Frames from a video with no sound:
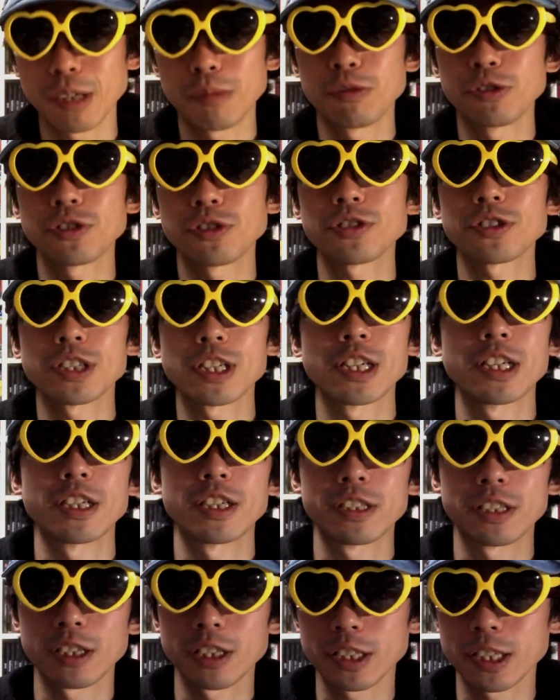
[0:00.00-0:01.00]
で、もう一つね、
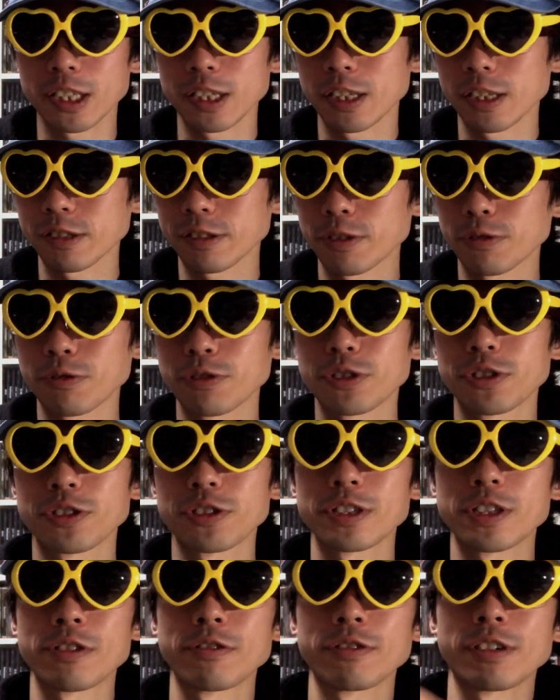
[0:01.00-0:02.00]
7700円の個室
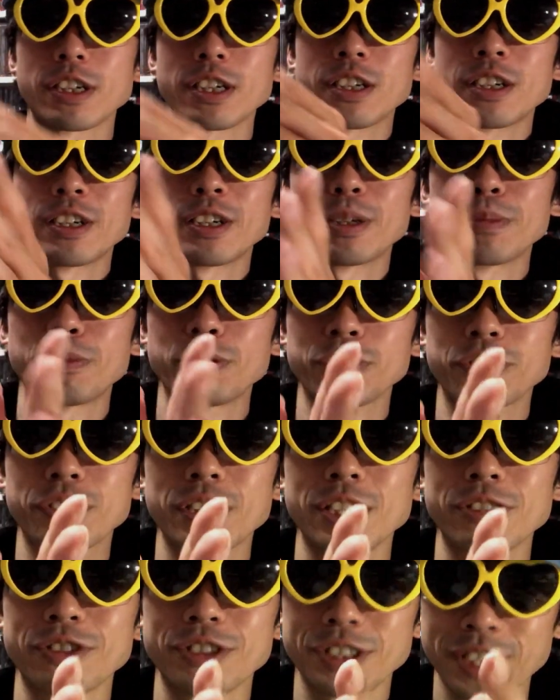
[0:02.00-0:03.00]
ついるのが、
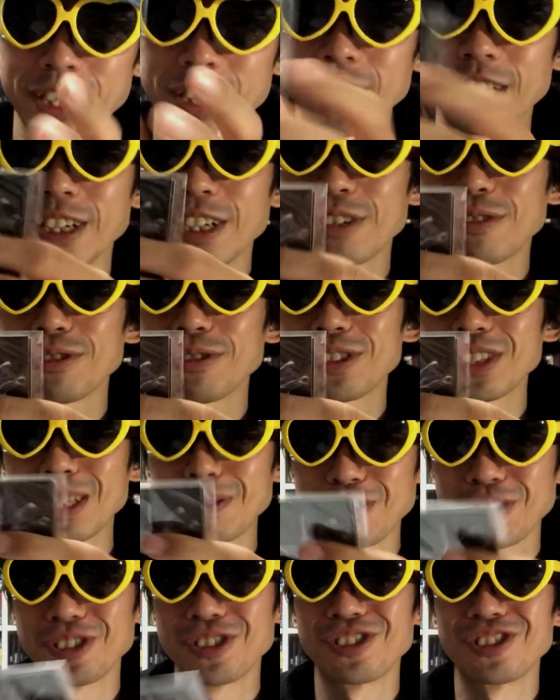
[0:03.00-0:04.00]
ポストカードですね。こちら
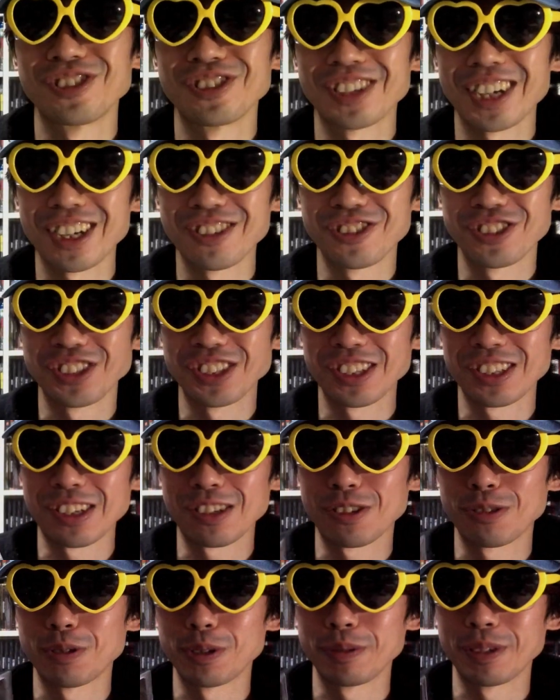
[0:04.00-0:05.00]
も開封していき
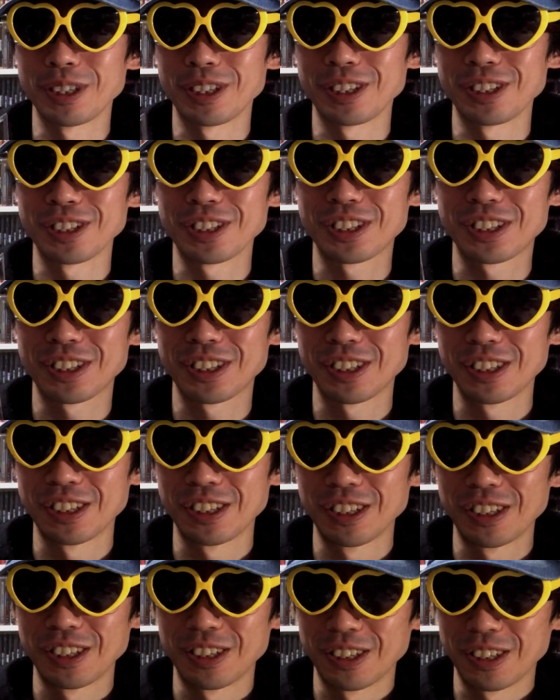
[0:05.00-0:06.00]
たいと思います。
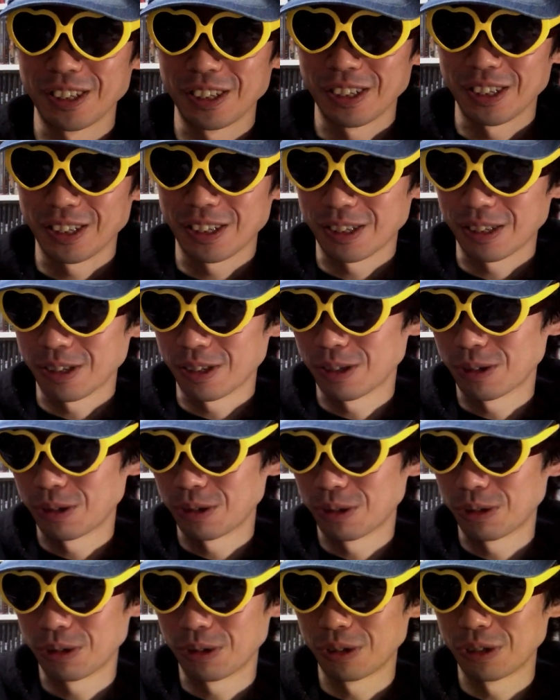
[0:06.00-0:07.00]
え
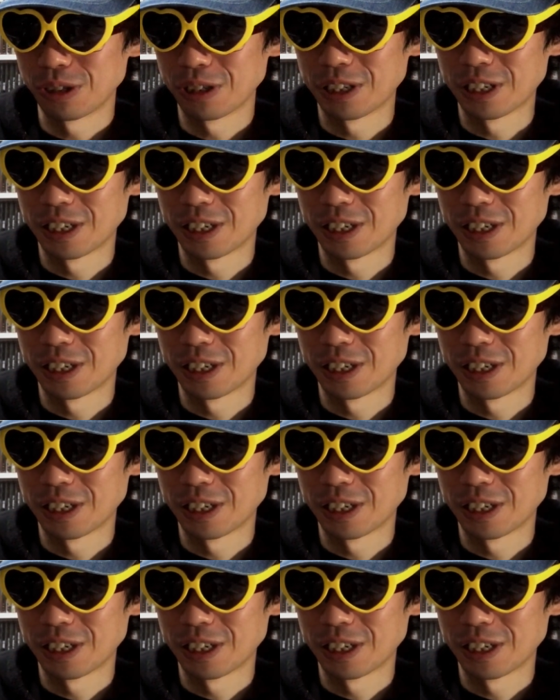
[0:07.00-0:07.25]
よい